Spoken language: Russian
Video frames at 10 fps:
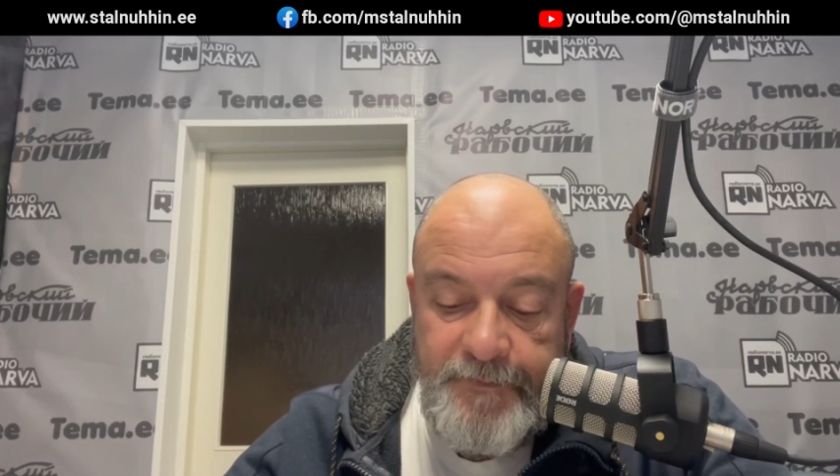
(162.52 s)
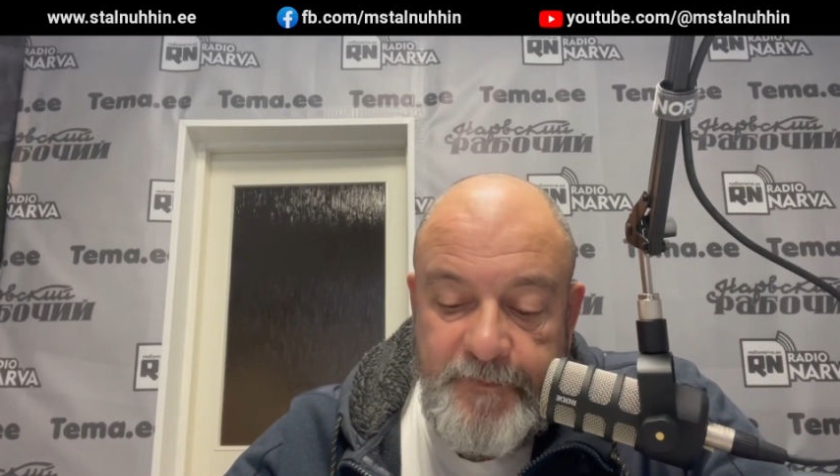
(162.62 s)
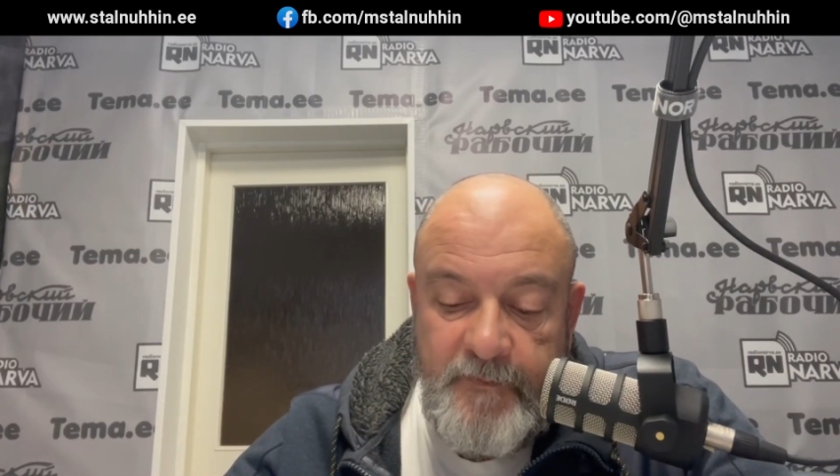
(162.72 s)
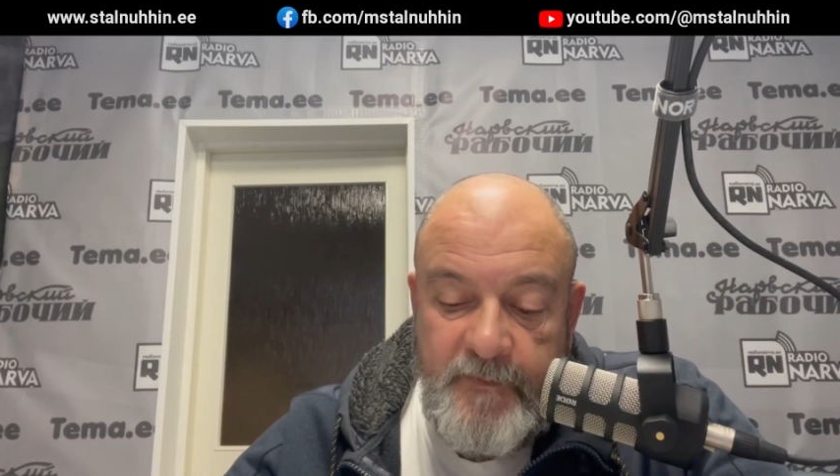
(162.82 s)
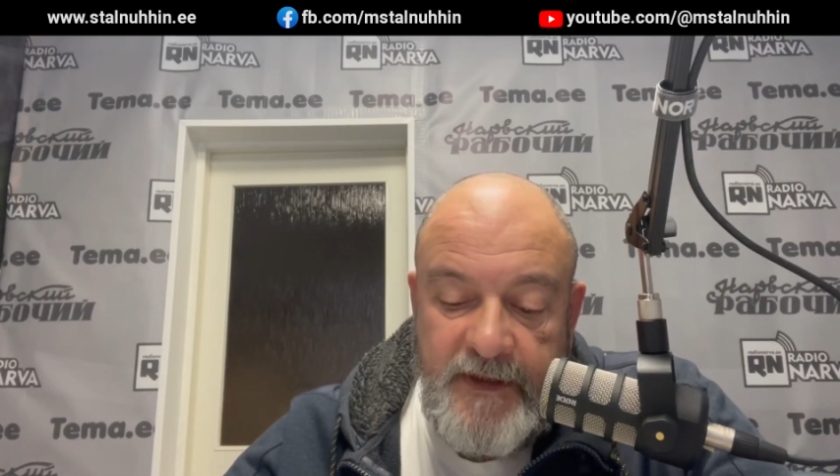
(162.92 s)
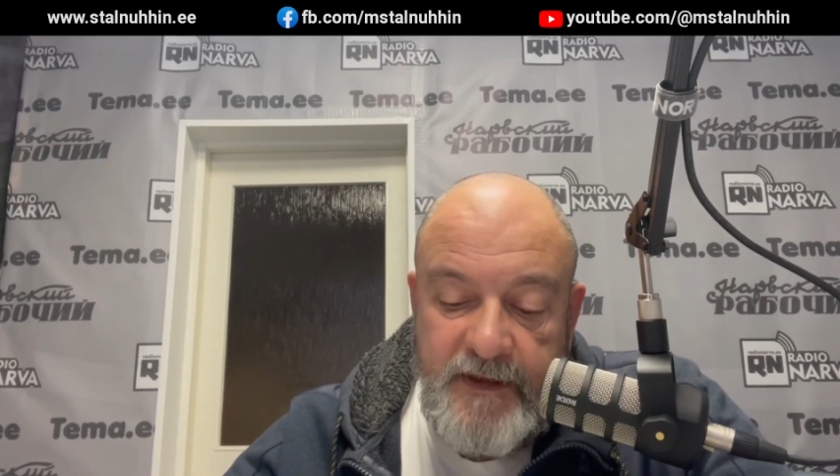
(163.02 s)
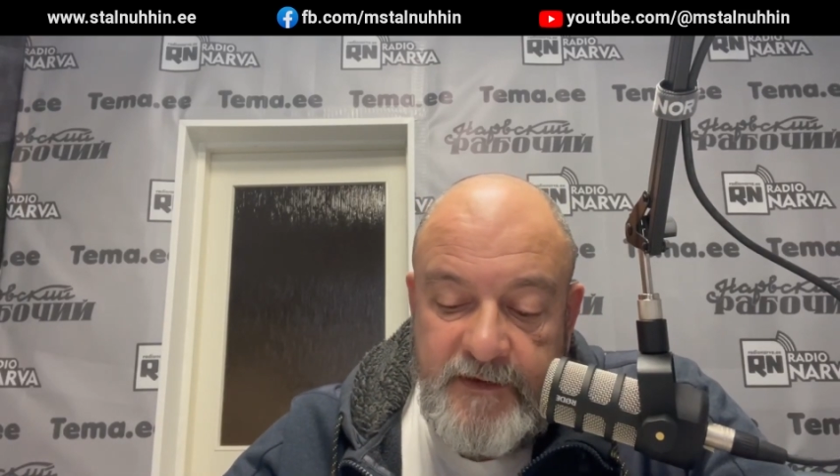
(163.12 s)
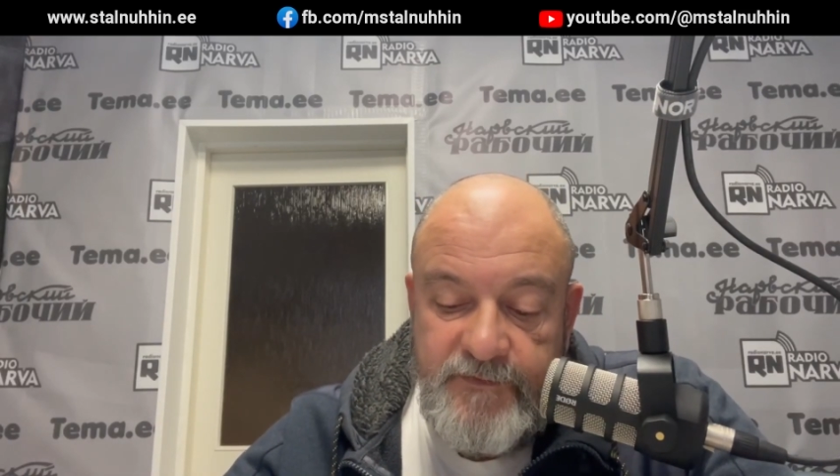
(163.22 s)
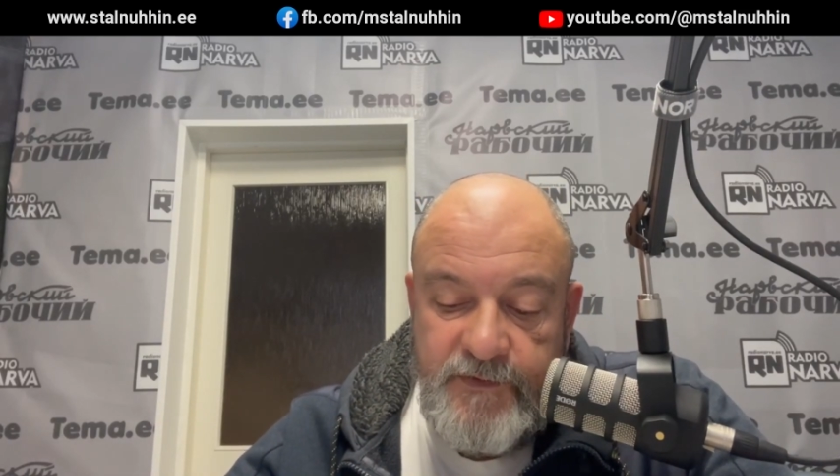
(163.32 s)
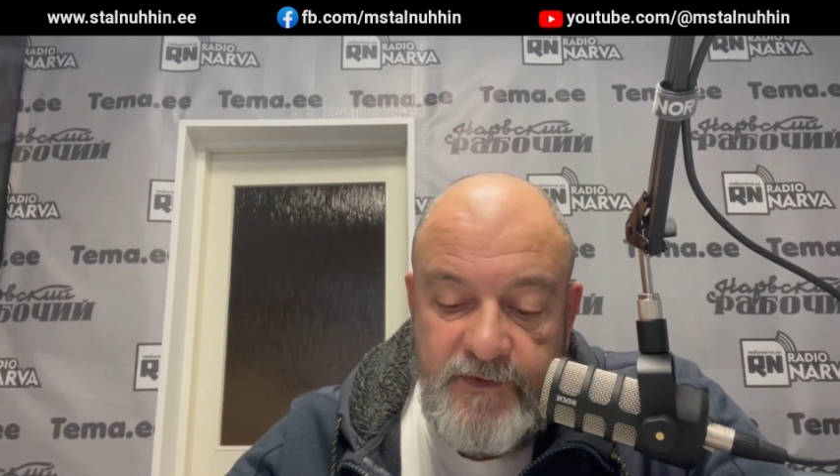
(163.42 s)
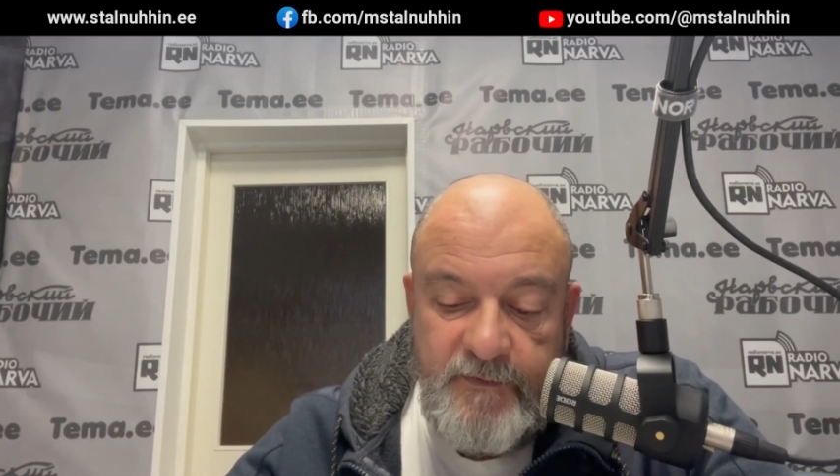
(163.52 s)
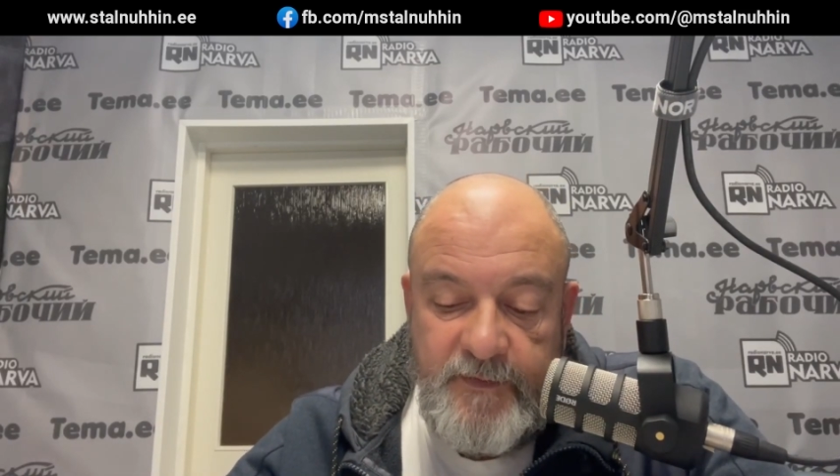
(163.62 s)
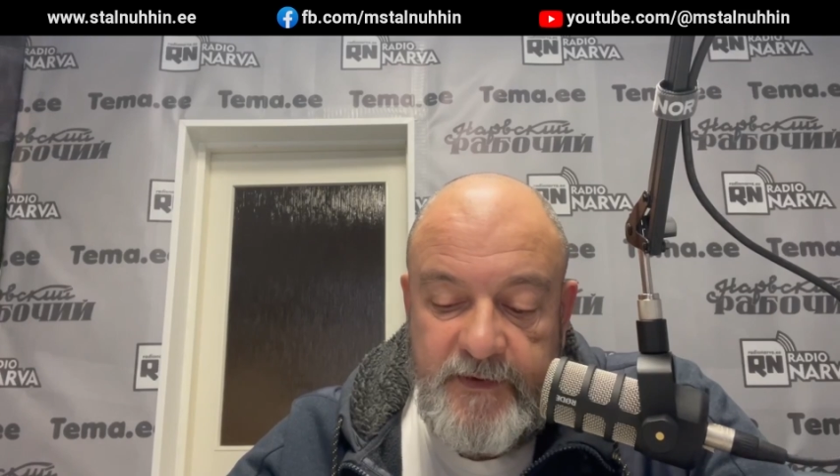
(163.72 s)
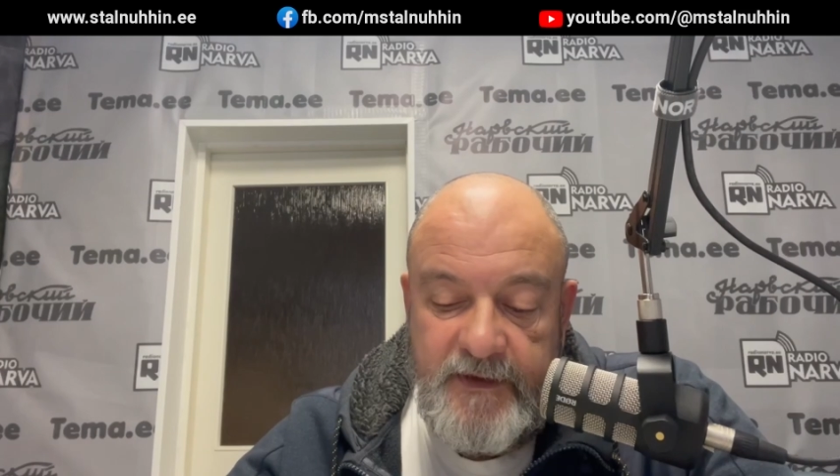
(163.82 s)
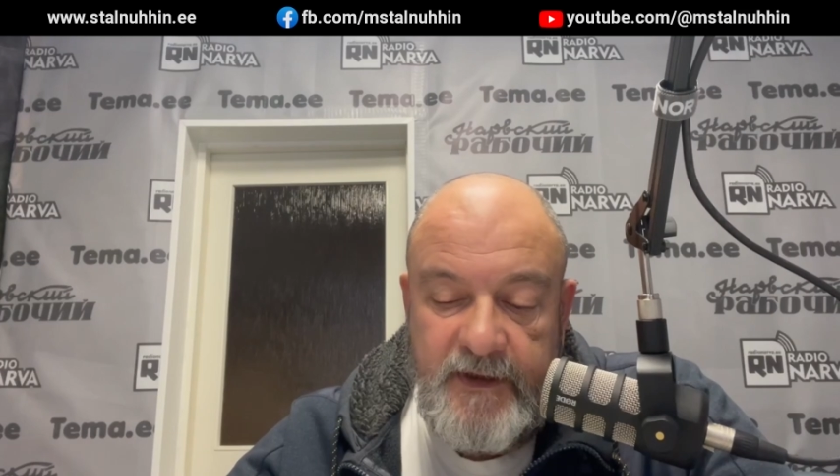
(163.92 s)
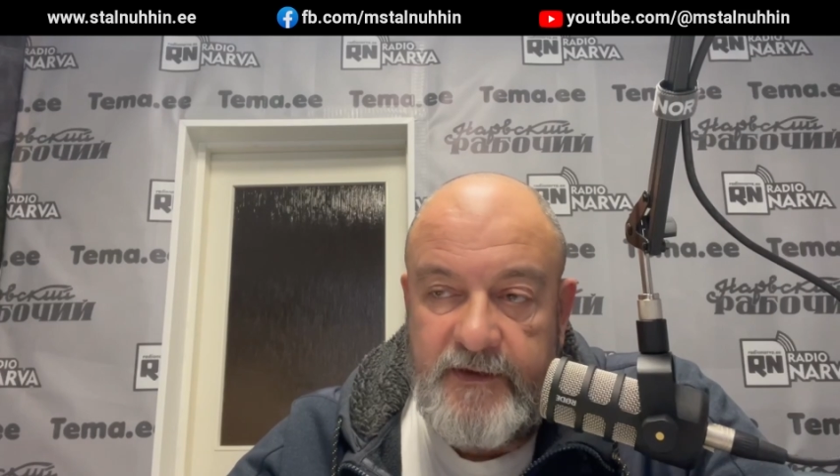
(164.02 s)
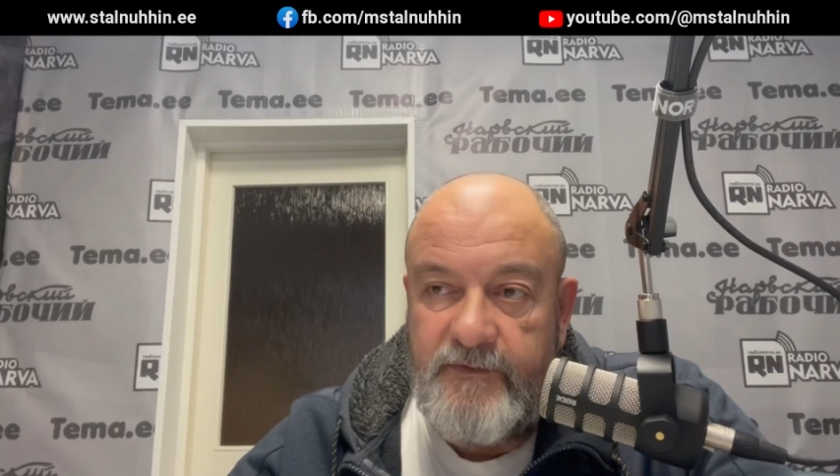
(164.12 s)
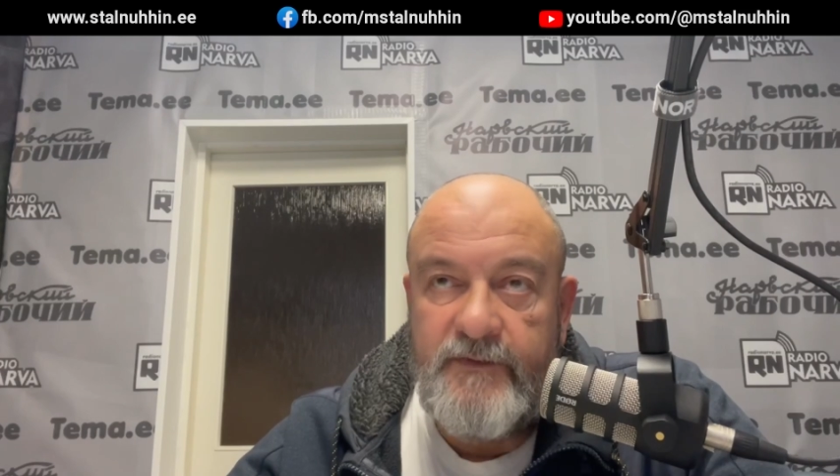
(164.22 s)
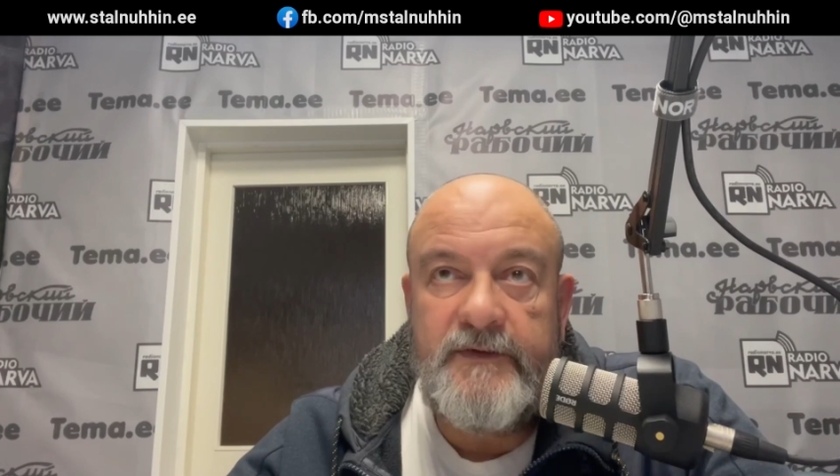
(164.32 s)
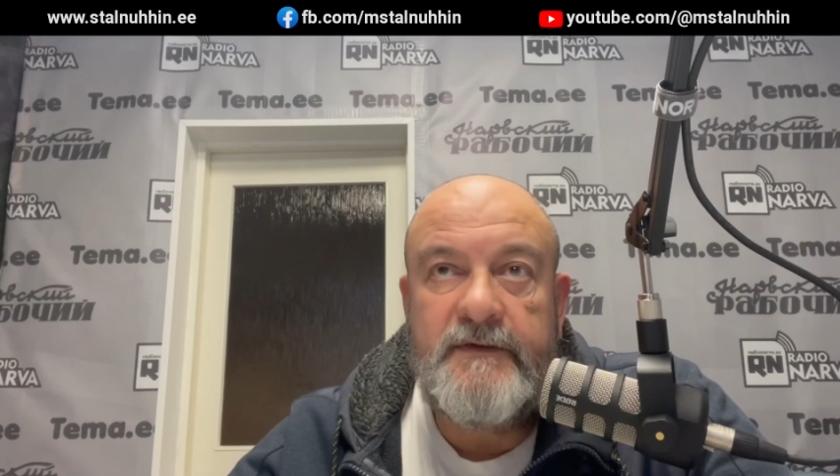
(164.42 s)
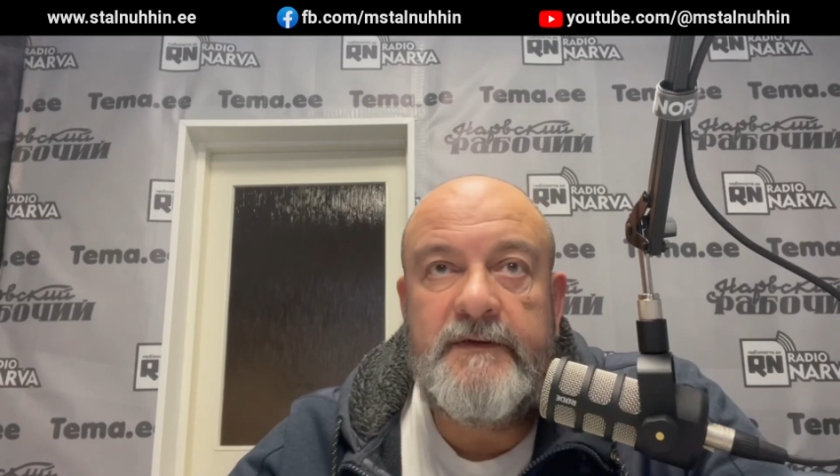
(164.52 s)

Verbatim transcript: Мне это все напоминает, вот,